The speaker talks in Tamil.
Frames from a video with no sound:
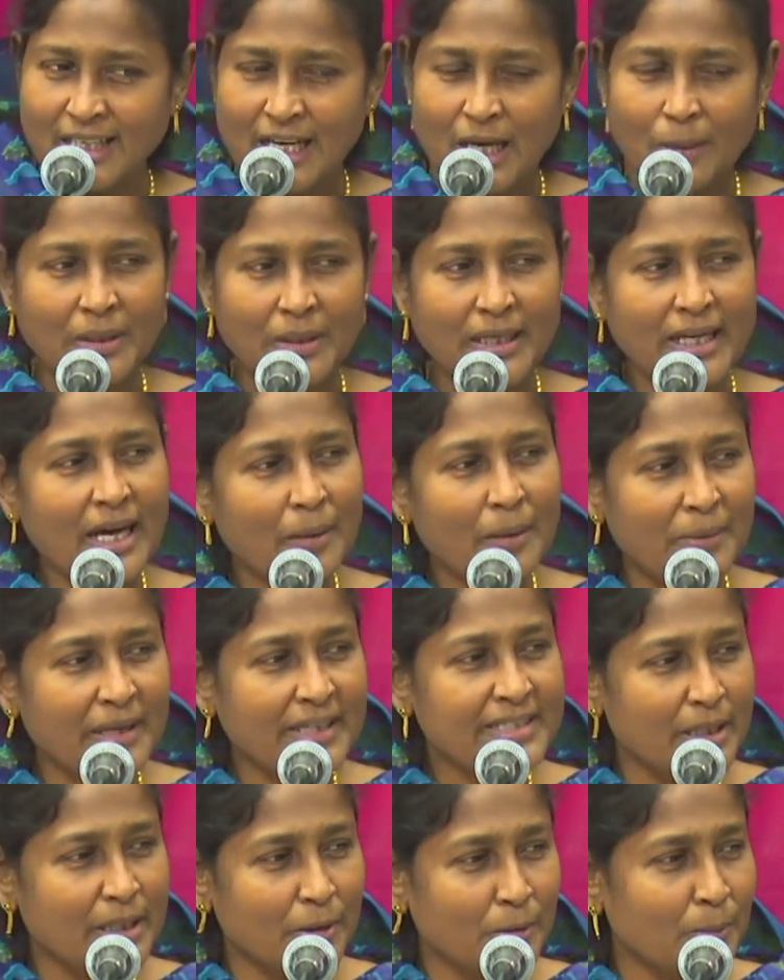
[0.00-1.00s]
அப்போ நான்
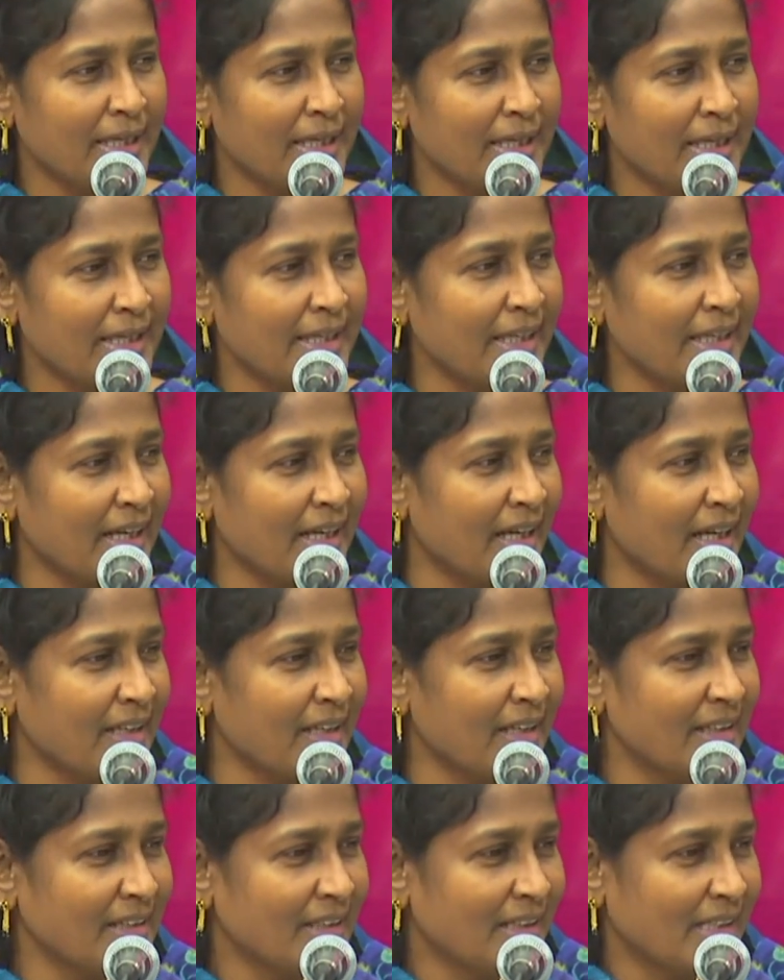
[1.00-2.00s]
அப்படி ஜெபம் பண்ணுறேன்னா
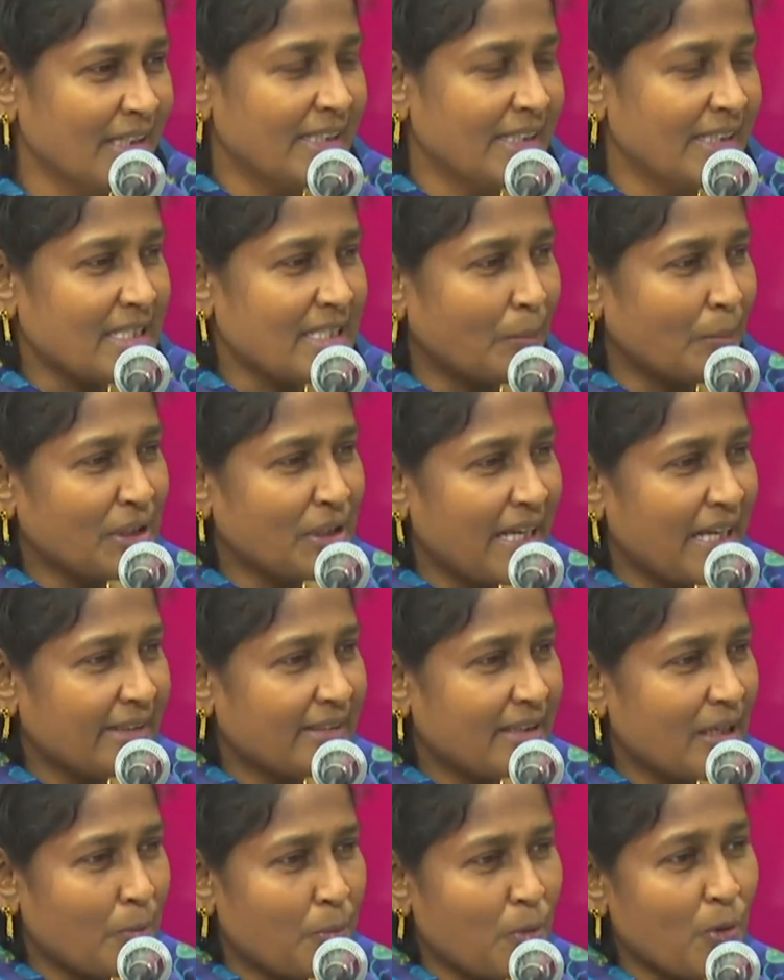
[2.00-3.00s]
இந்த
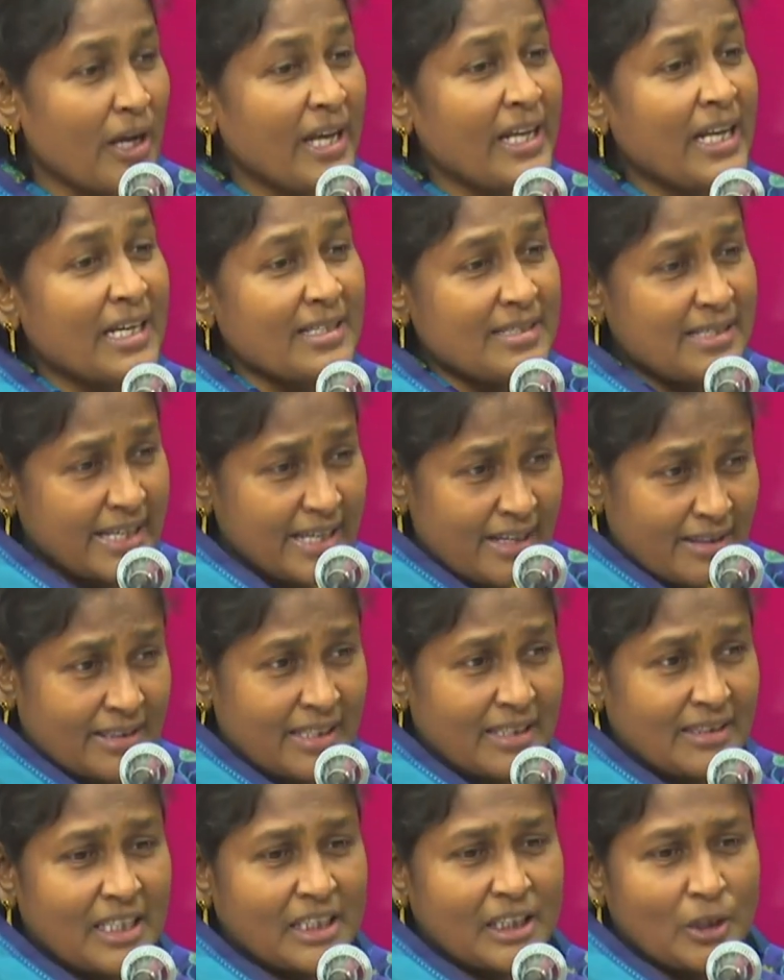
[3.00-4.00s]
சமுதாயத்தில் போய் நான்
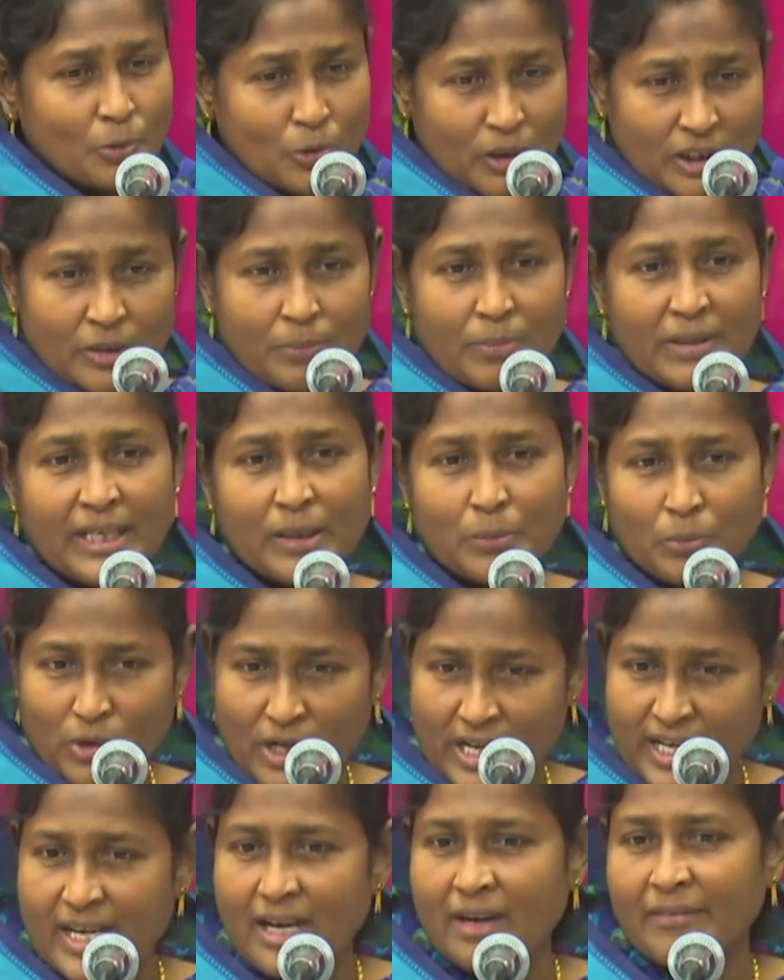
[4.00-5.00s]
சீர்திருத்தத்தை உண்டு பண்ண
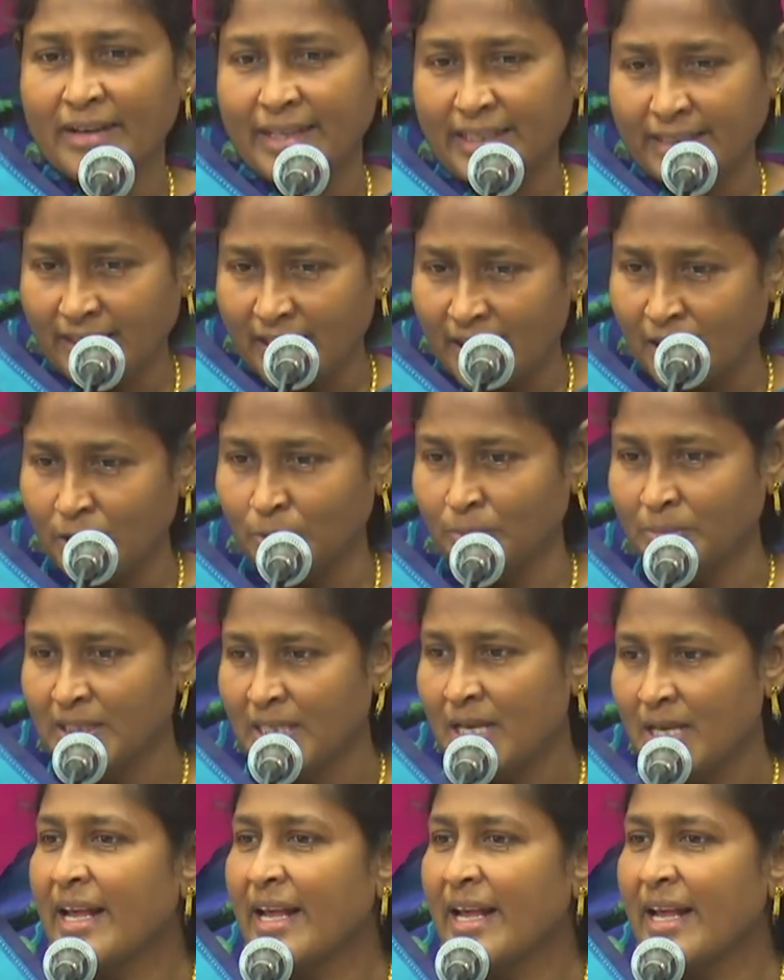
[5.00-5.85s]
முடியாவிட்டாலும்